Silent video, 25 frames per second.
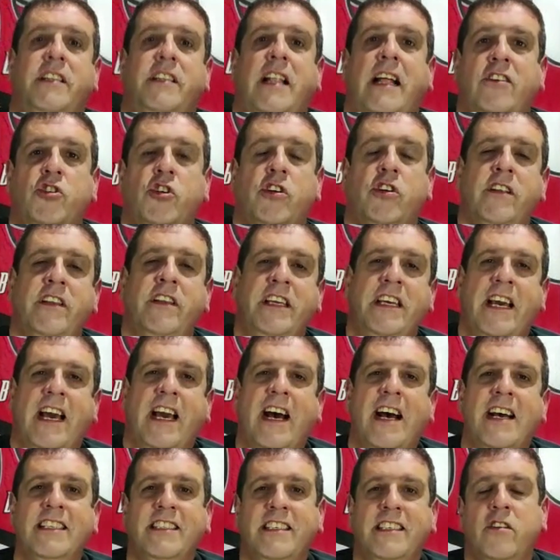estavam tá jogando em
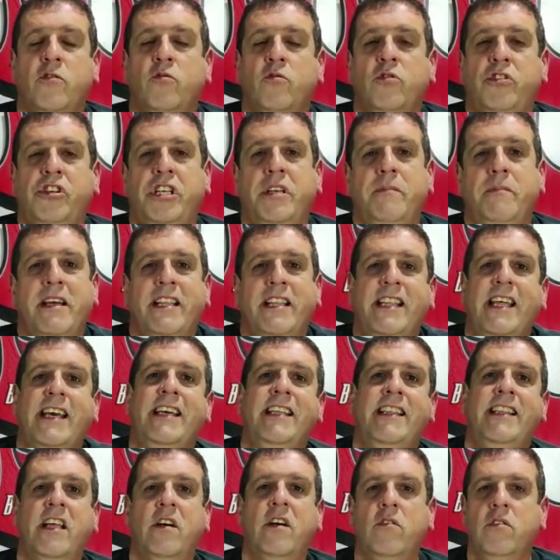casa e era um time até
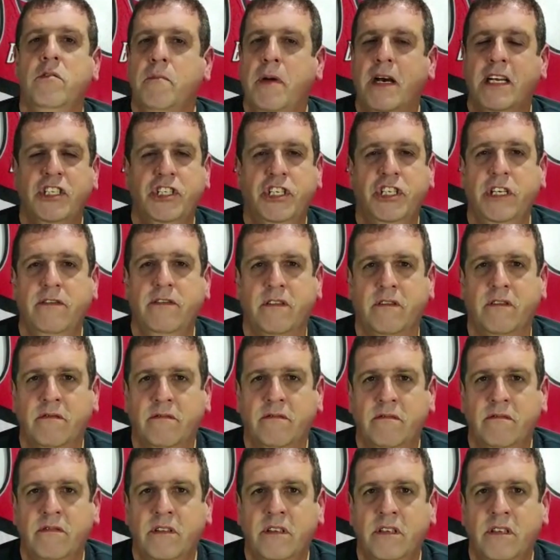então imbatível.
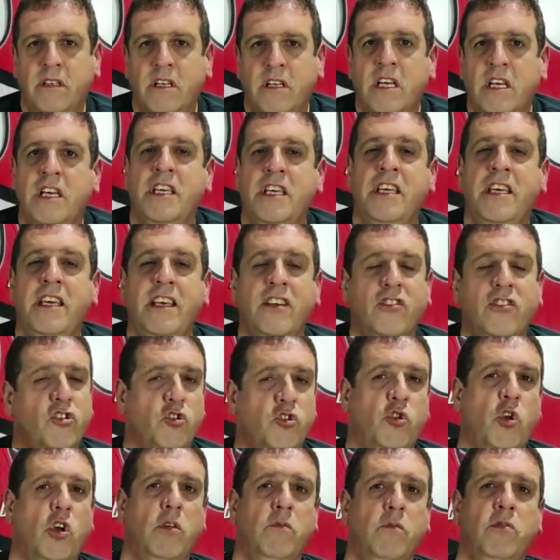E
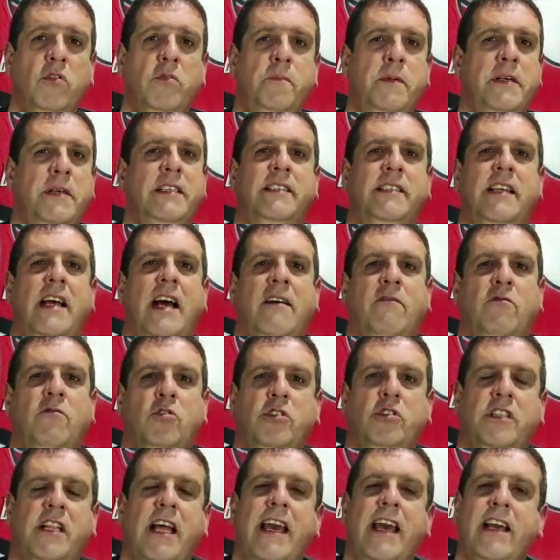isso todo mundo pensava,
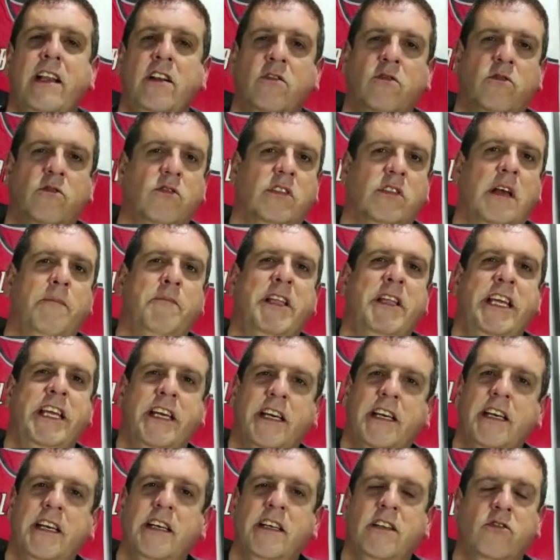os técnicos
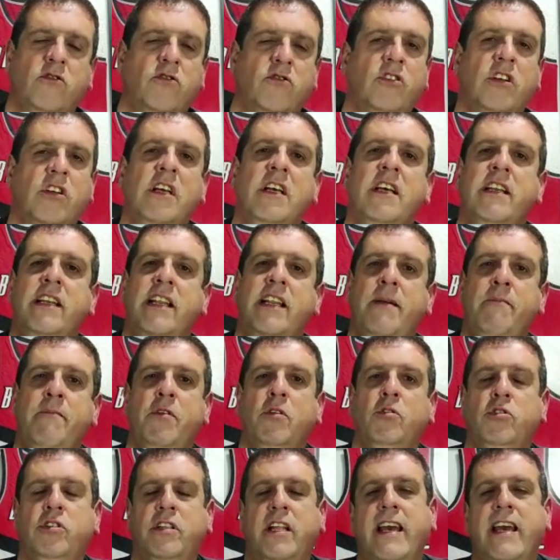americanos, né,
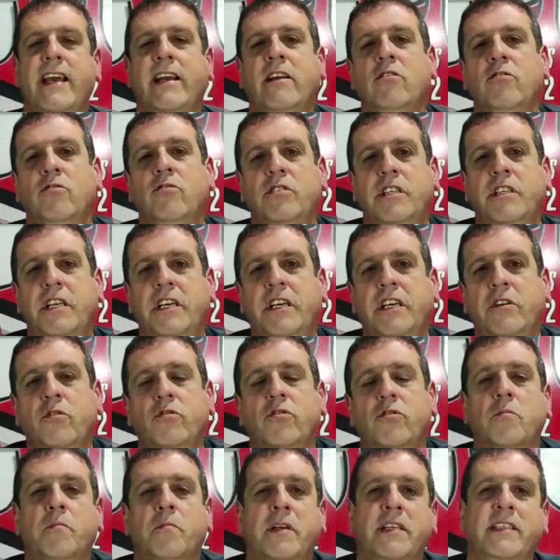meus técnicos de
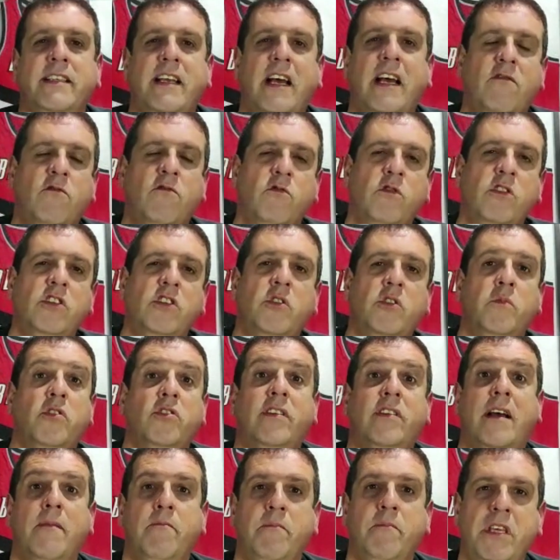Houston pensavam isso,
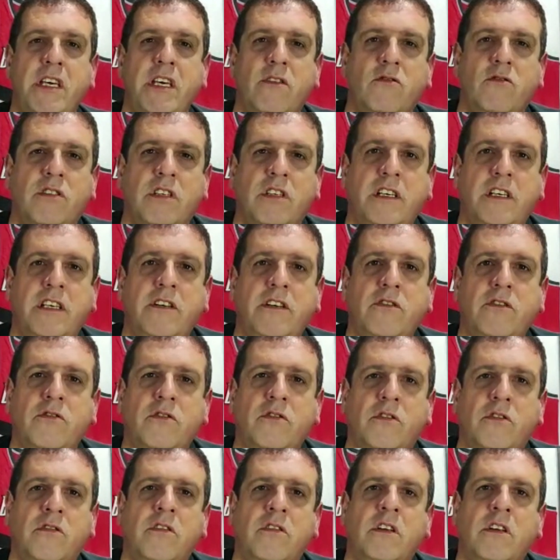meus amigos de
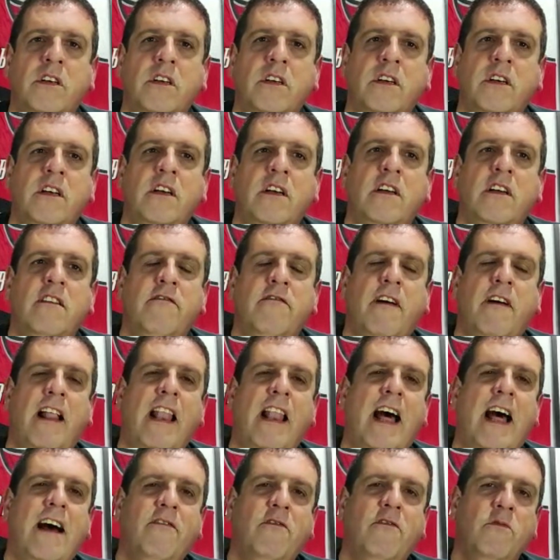Houston
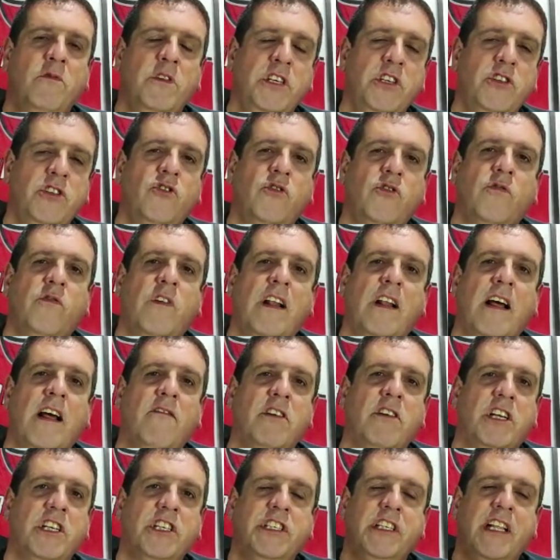falavam isso,
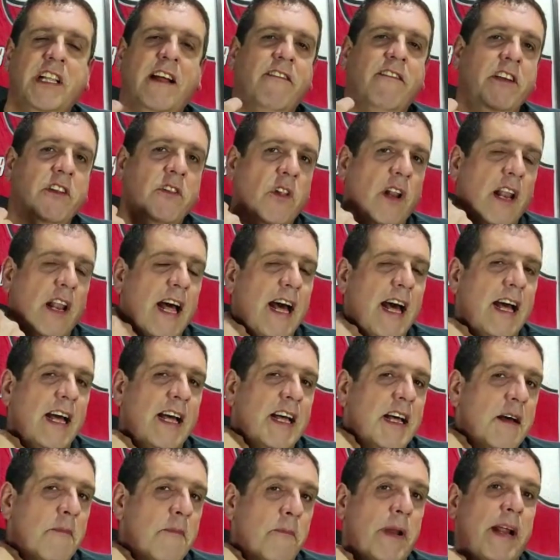falavam que a gente estava indo
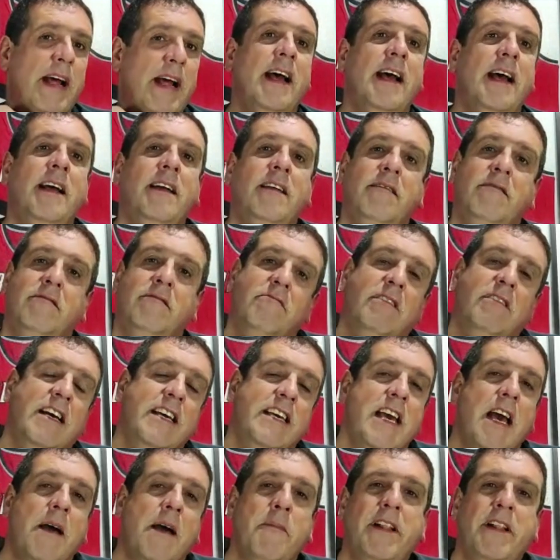lá para
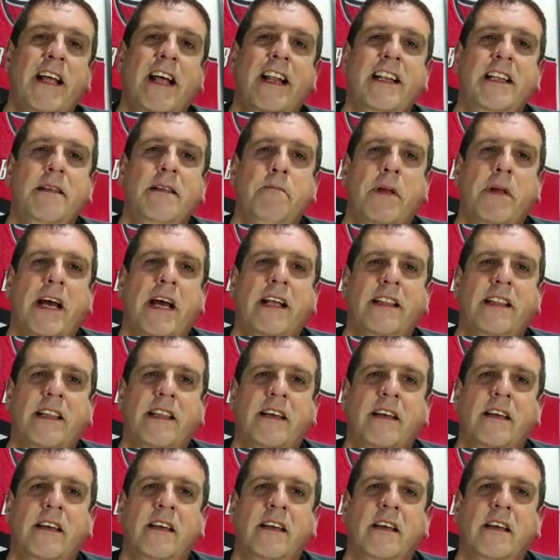ganhar a medalha de prata.